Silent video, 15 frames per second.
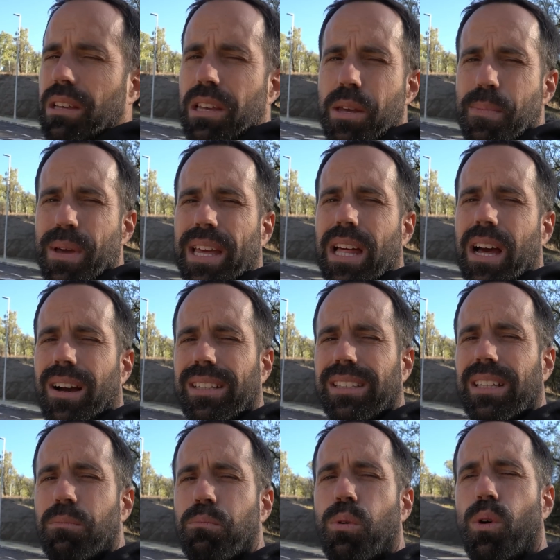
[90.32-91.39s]
y, me quedaba
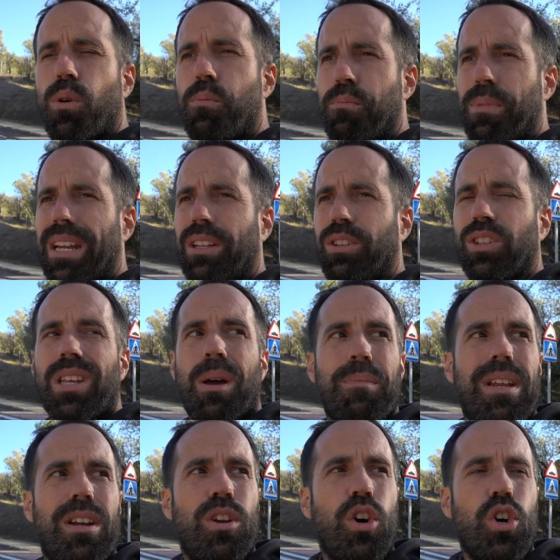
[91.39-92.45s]
tiempo mirando
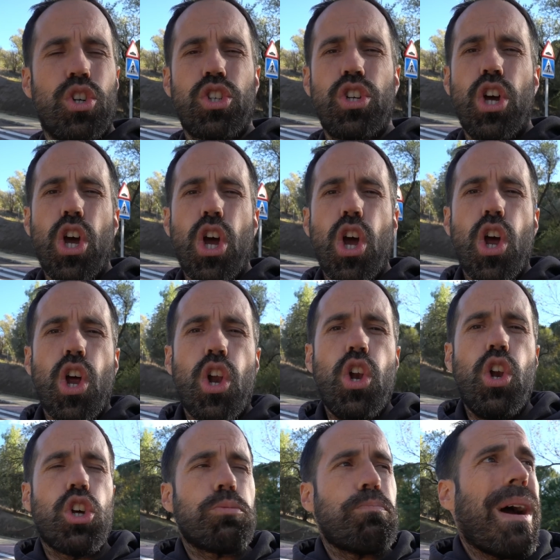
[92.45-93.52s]
también los,
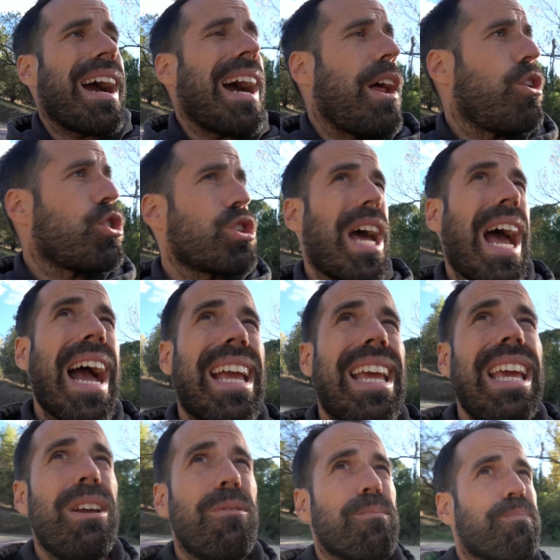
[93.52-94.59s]
los pájaros.
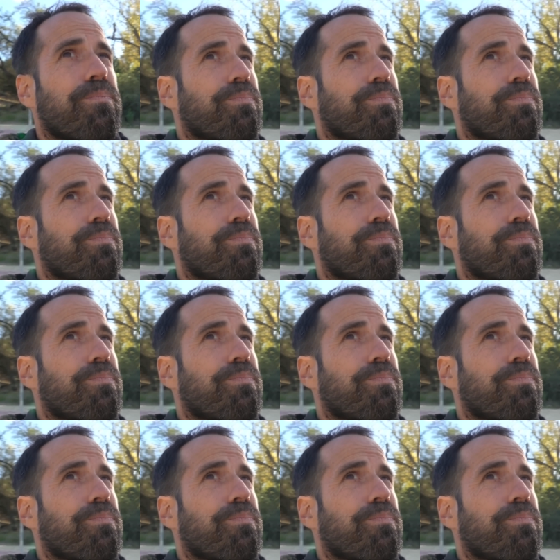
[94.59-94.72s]
Aquí,